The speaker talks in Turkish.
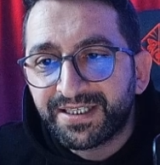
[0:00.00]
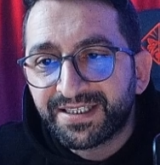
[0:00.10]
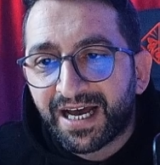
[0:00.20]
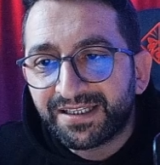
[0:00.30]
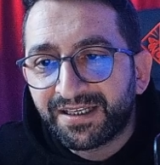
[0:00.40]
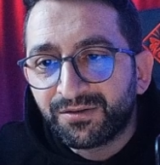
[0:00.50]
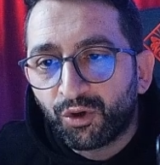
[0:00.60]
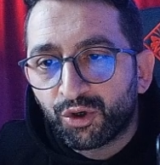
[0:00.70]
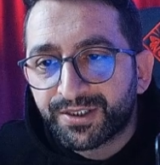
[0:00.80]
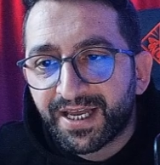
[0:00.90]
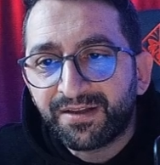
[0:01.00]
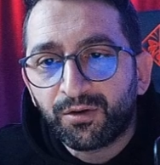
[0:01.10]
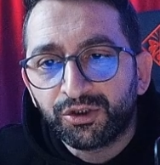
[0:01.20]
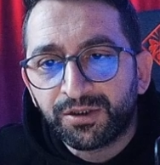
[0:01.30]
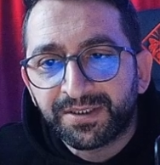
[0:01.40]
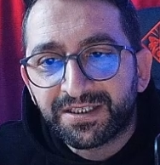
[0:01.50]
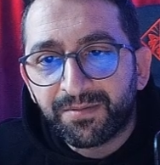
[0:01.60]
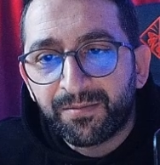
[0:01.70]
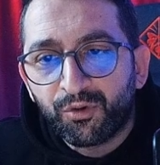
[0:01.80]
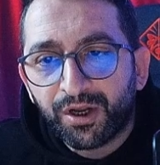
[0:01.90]
Burası zaten 90.
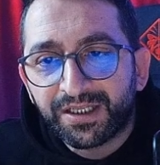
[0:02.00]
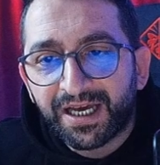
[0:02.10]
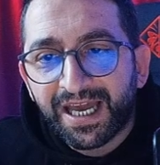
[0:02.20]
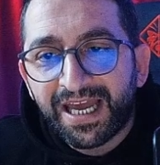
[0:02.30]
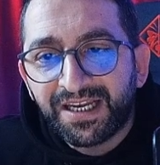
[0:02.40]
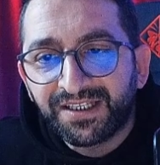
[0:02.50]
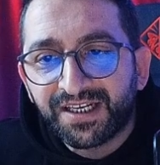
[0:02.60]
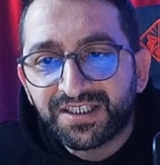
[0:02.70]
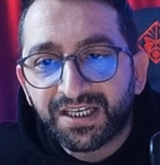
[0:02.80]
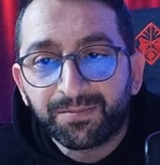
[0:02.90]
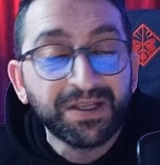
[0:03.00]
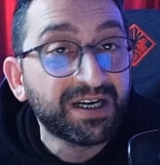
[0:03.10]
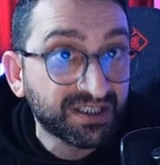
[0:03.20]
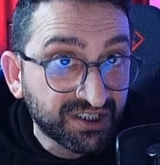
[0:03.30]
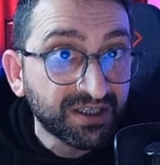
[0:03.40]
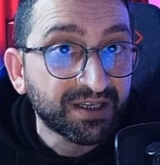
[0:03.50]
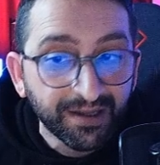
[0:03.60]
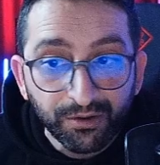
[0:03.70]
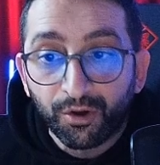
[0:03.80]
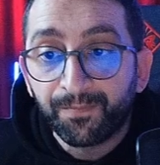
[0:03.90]
Otomatikman buraya da 50 derecelik bir
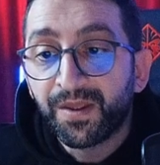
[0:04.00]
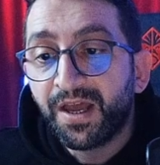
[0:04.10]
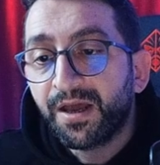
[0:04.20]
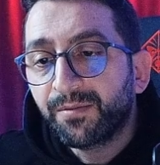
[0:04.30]
açı kalıyor.